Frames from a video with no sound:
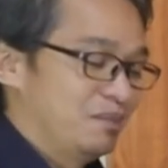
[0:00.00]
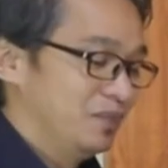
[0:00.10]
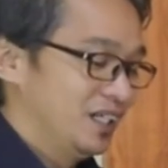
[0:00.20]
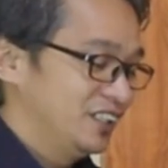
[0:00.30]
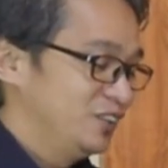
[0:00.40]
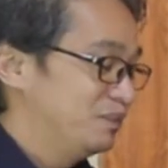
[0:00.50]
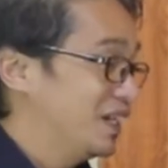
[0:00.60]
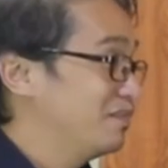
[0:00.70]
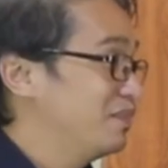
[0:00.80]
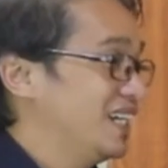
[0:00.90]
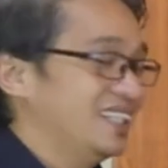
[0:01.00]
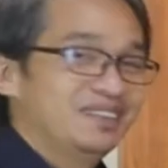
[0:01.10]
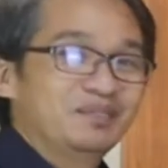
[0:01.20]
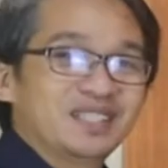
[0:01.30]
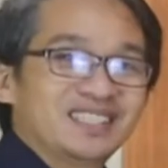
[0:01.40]
Berjumpa
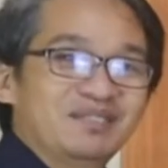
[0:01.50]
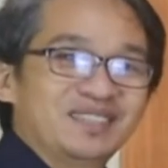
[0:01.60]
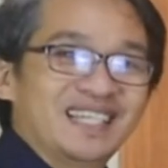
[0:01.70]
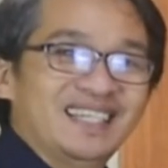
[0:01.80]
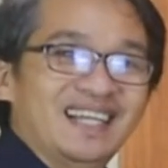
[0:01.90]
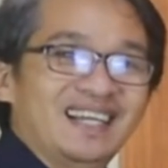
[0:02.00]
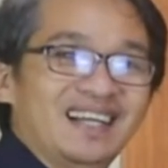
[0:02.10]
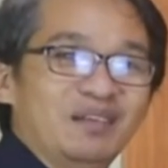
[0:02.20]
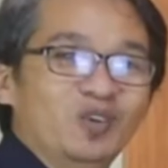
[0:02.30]
kembali bersama saya